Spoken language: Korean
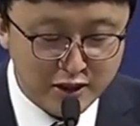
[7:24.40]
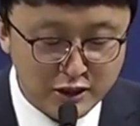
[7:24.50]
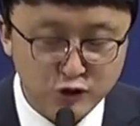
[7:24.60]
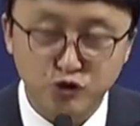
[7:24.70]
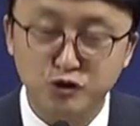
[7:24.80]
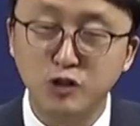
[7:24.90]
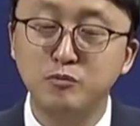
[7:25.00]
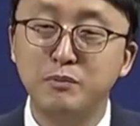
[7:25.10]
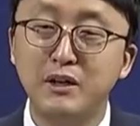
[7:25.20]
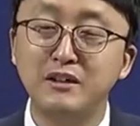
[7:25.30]

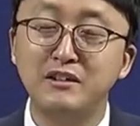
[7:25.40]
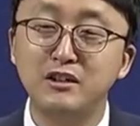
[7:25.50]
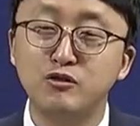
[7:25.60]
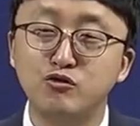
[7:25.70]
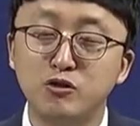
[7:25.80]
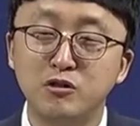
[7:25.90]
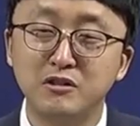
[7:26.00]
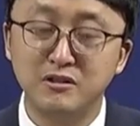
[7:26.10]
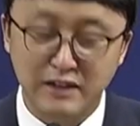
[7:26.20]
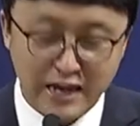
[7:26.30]
출애굽한 이
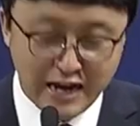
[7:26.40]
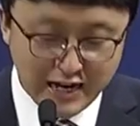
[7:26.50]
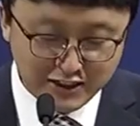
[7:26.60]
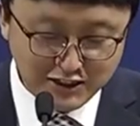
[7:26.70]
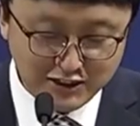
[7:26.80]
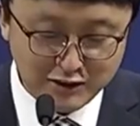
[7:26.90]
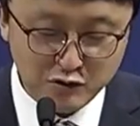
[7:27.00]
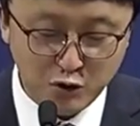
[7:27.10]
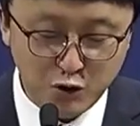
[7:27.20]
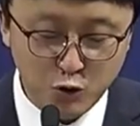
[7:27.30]
구원은
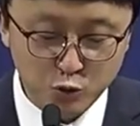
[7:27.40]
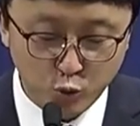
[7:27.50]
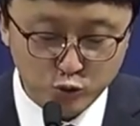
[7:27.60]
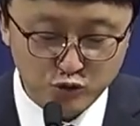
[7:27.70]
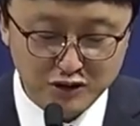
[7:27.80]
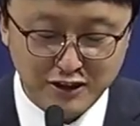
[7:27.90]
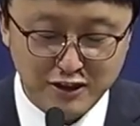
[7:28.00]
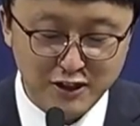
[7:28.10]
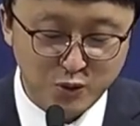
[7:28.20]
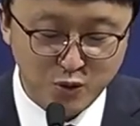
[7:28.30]
하나님께서 독수리
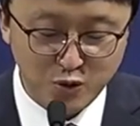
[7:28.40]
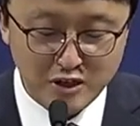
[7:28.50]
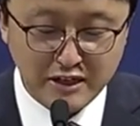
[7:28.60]
날개로